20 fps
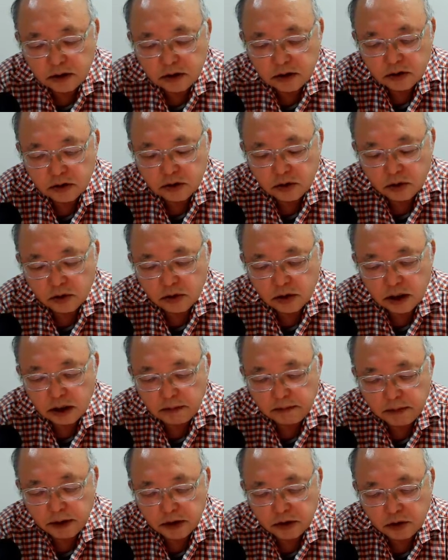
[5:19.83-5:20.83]
ところがやっ
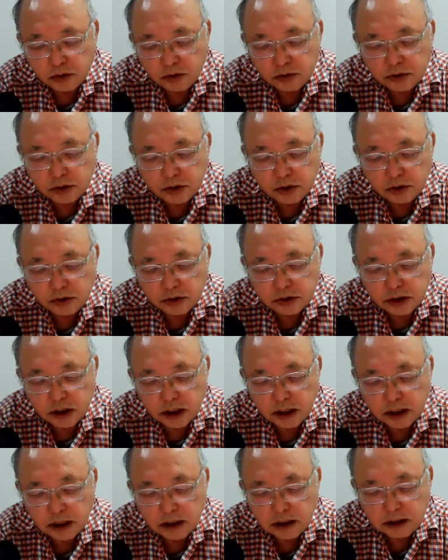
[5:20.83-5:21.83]
ぱり小売業者
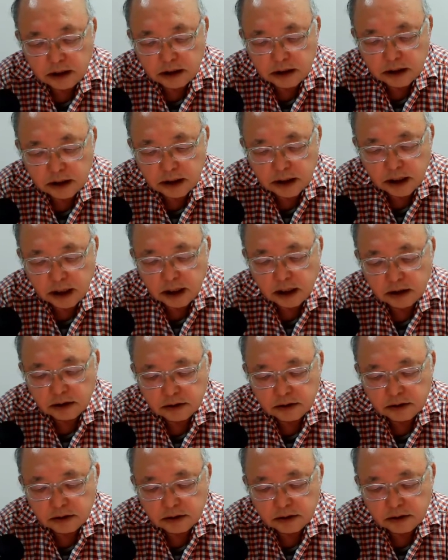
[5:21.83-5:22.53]
が